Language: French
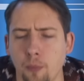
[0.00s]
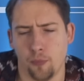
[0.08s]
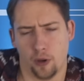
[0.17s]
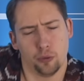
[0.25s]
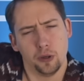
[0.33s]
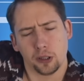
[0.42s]

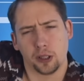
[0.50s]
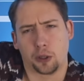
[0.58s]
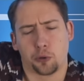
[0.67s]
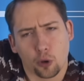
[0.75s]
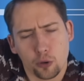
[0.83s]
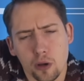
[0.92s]
Mais oui, c'est
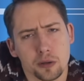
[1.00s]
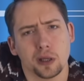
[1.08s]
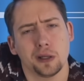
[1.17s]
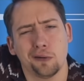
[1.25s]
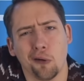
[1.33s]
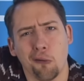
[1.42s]
curieux,
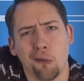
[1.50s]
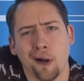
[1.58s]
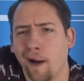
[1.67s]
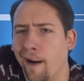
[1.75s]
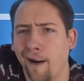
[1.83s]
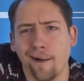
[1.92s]
ça, dis donc
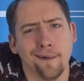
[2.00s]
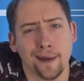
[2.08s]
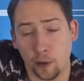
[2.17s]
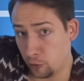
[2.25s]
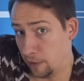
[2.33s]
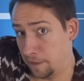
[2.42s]
Hein
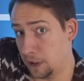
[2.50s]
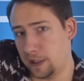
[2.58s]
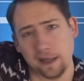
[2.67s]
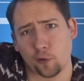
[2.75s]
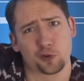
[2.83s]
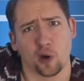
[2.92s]
Et en
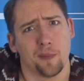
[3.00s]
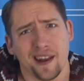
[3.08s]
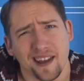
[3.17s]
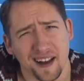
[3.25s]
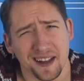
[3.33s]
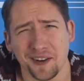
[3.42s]
définitive, on s'en bat
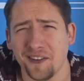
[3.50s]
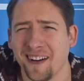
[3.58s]
les reins, non